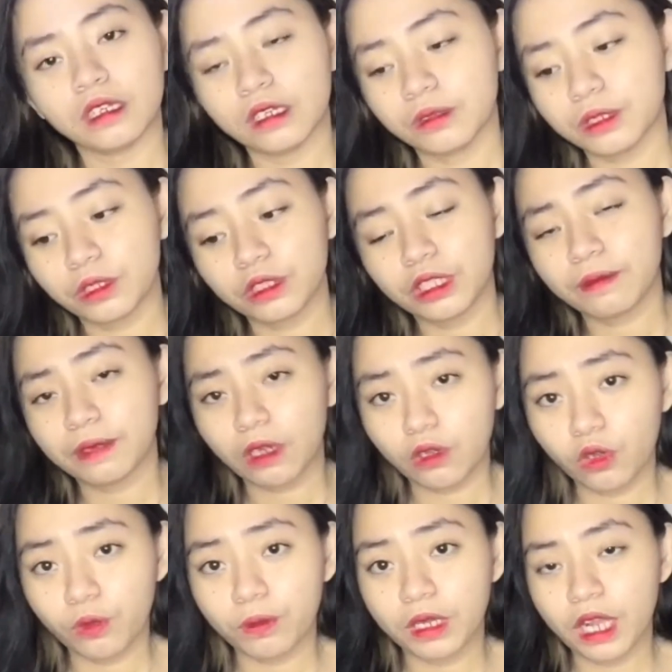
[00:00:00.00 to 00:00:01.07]
Ewan ko, di naman
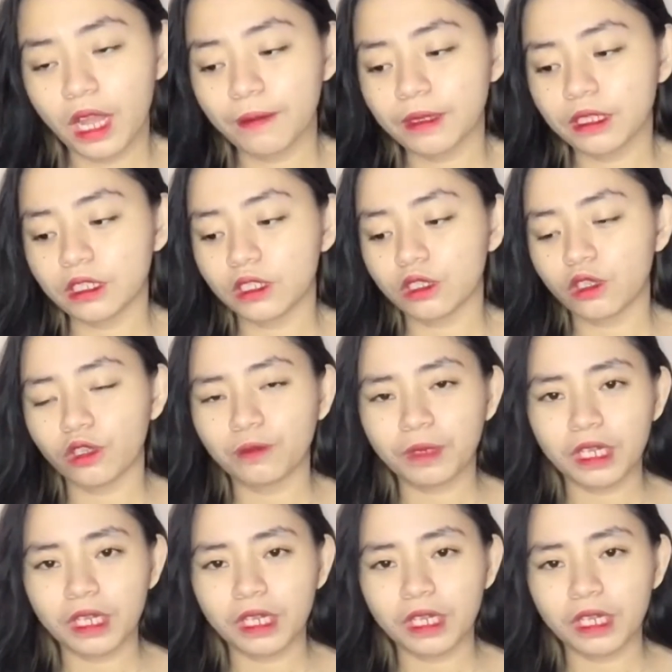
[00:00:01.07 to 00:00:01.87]
ako gumagamit nito.